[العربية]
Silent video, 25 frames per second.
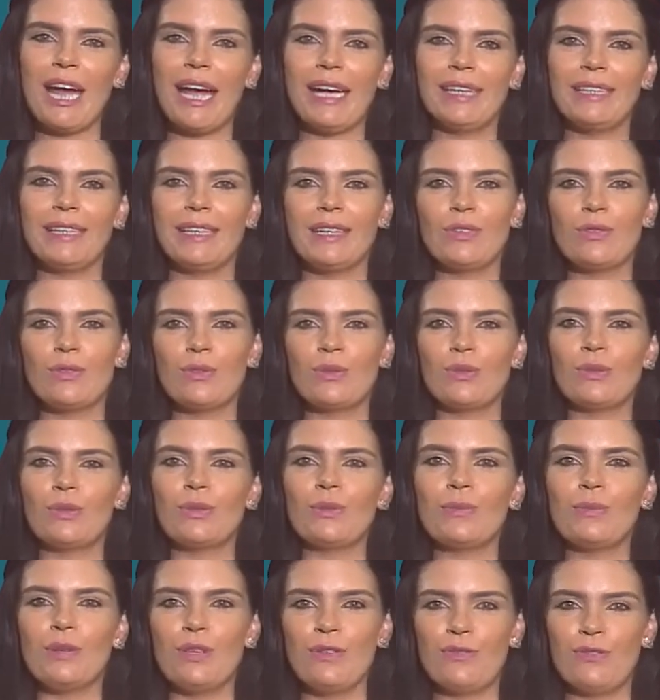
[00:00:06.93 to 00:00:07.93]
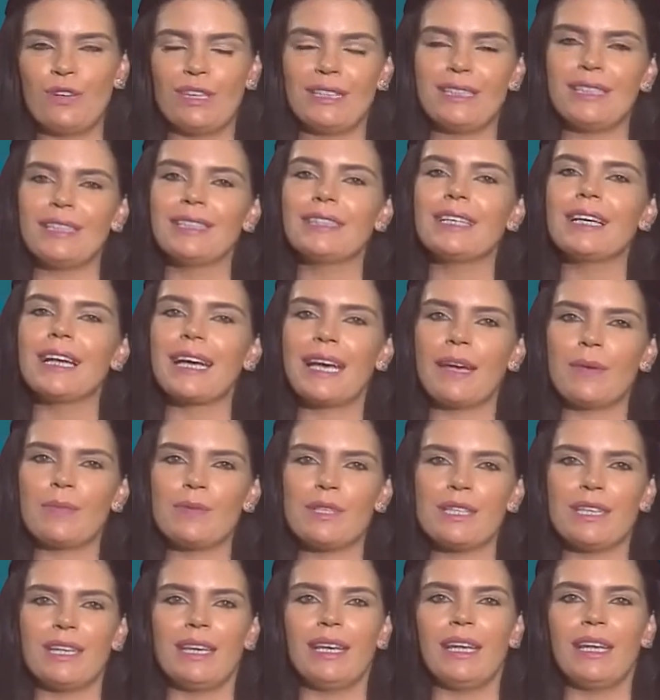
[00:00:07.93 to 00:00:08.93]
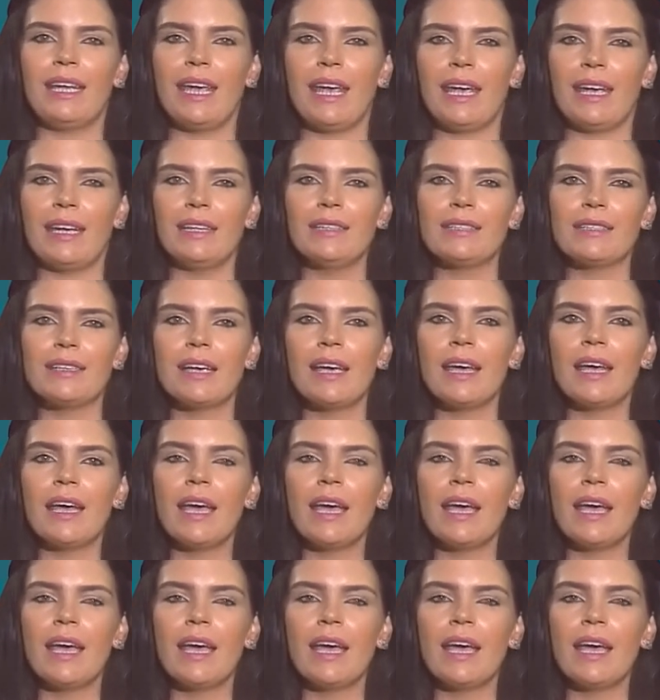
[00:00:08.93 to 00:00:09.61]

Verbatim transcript: أحداثه بفترة الخمسينيات